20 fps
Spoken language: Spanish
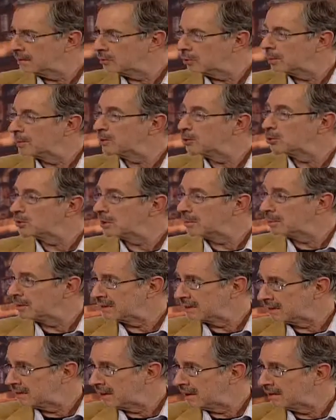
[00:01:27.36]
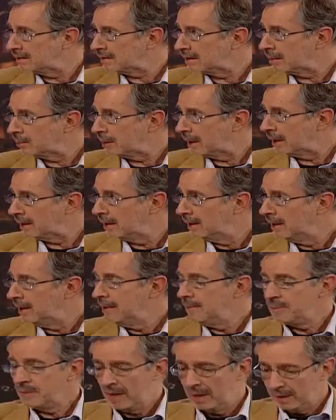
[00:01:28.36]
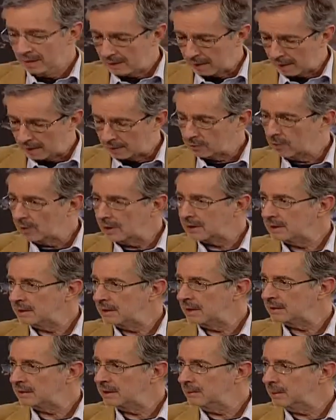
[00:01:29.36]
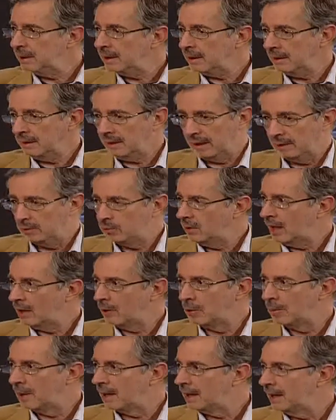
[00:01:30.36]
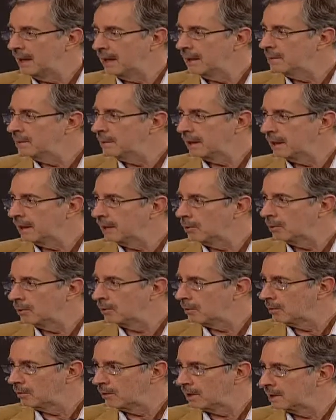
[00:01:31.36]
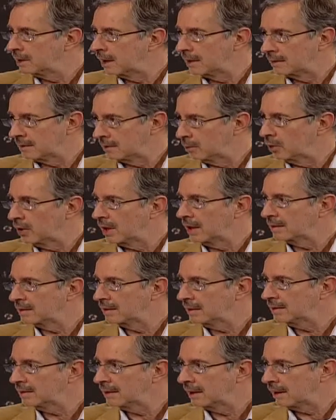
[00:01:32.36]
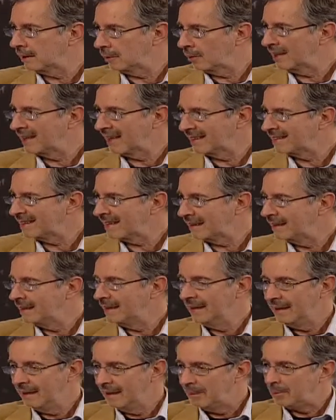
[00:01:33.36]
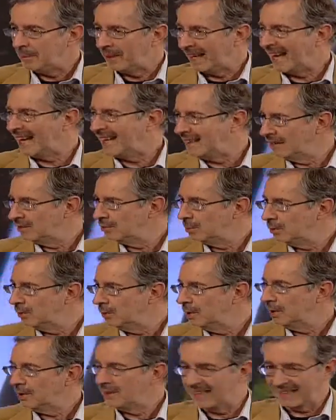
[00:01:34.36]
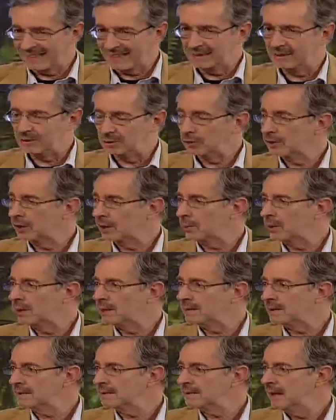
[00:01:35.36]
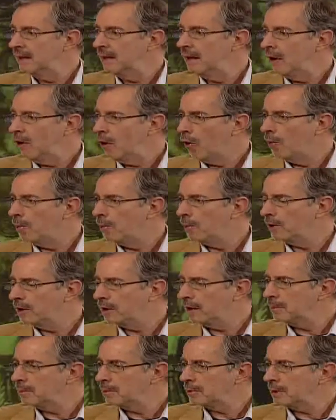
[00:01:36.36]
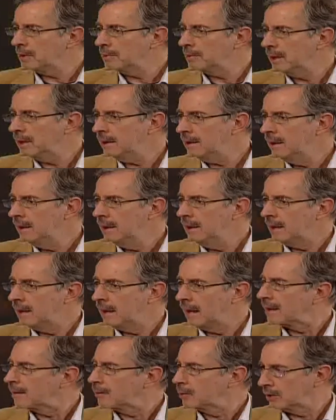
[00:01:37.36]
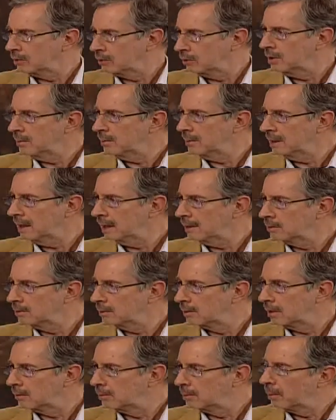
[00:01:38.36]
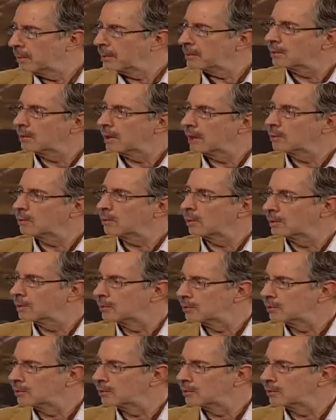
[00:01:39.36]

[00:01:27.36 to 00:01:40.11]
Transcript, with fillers: sobre tus representantes. La de legisladores. La elección legislativa, que es una anomalía de México frente a las democracias, el que no haya ese mecanismo de rendición de cuentas, o por ejemplo también la revocación de mandato, que en un momento dado cuando